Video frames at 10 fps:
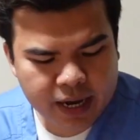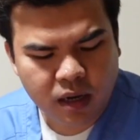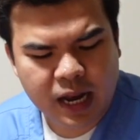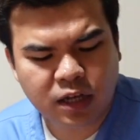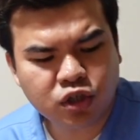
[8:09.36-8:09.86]

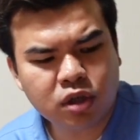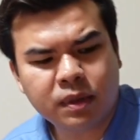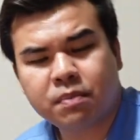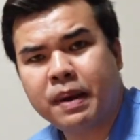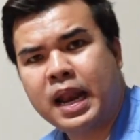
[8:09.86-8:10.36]
Ay, luncheon
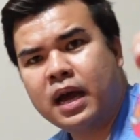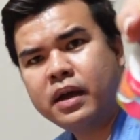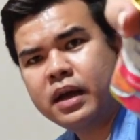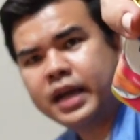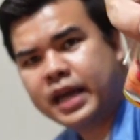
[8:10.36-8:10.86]
meat
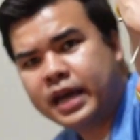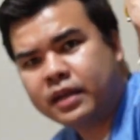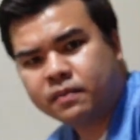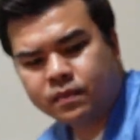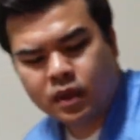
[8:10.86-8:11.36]
pala.
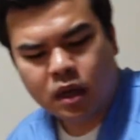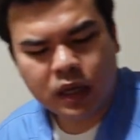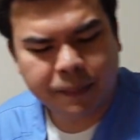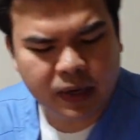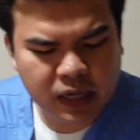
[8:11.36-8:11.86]
Ayan.
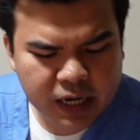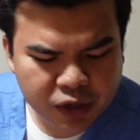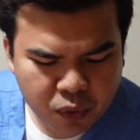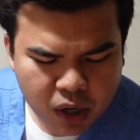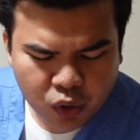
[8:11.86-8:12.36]
Kapag
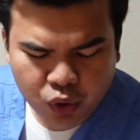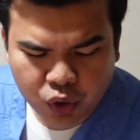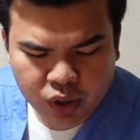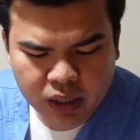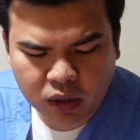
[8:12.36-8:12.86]
nag-ano
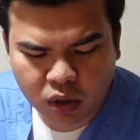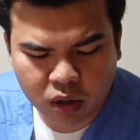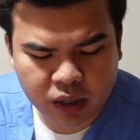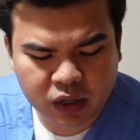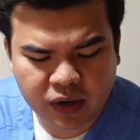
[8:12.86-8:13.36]
ako,
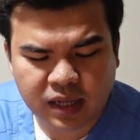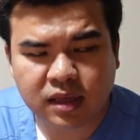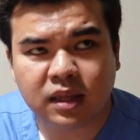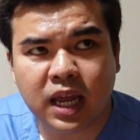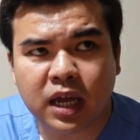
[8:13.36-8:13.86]

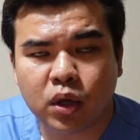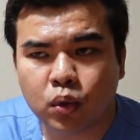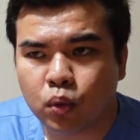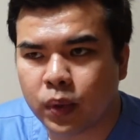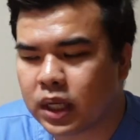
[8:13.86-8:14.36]
nag-rest nag day niya
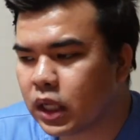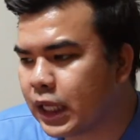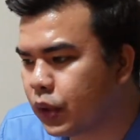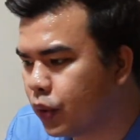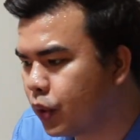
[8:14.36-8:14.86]
yung week na
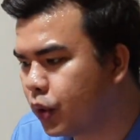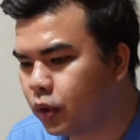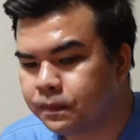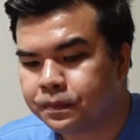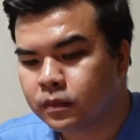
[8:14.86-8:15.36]

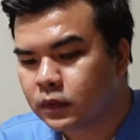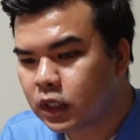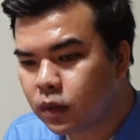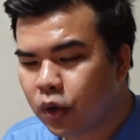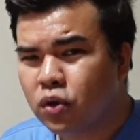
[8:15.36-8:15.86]
to,
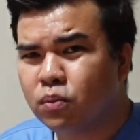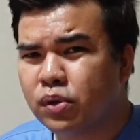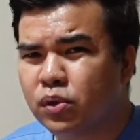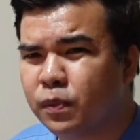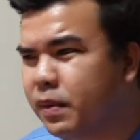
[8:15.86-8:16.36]
gagawa ko ng
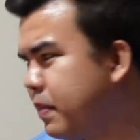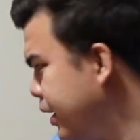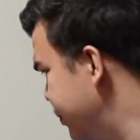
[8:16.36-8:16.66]
musubi ba